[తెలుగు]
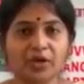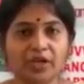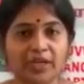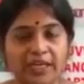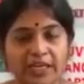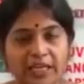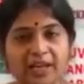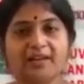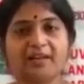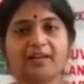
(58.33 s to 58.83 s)

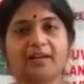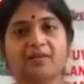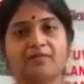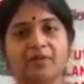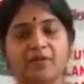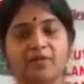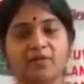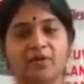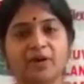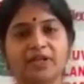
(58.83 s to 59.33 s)
కీలకంగా
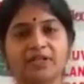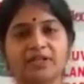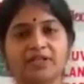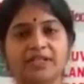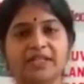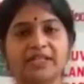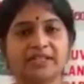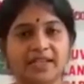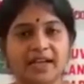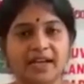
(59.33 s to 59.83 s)

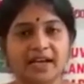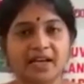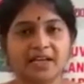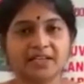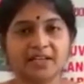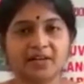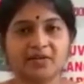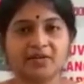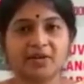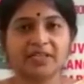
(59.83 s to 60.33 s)
వ్యవహరించి సకల
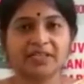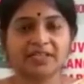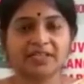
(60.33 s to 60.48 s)
జనుల